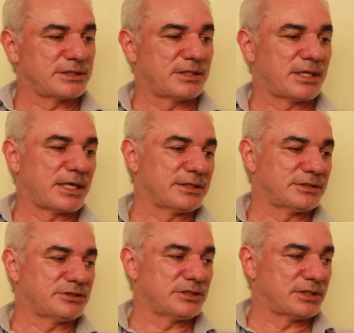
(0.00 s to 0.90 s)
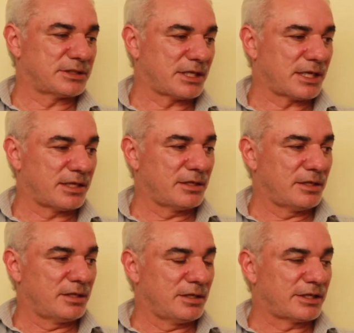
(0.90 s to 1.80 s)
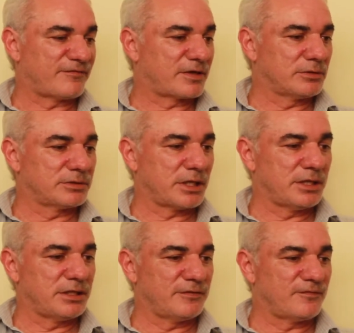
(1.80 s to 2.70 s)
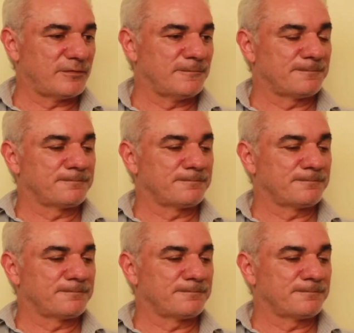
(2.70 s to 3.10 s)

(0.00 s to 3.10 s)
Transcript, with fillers: que a cada dia está tá ficando terrível.